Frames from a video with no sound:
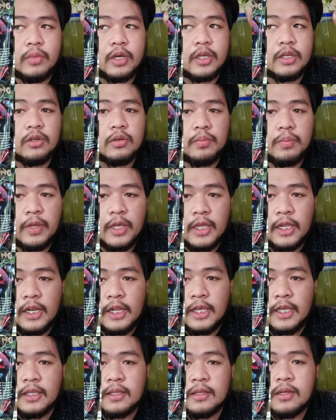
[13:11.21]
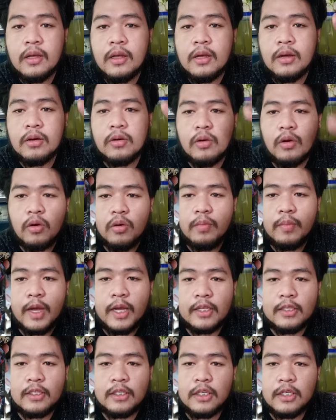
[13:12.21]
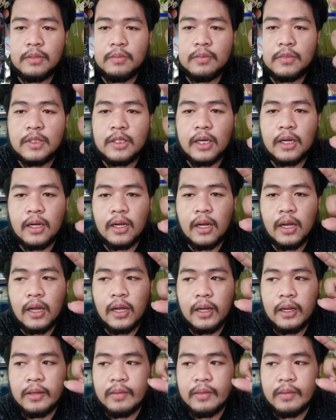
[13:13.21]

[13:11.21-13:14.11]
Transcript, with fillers: micro pellet, cook massive, tsaka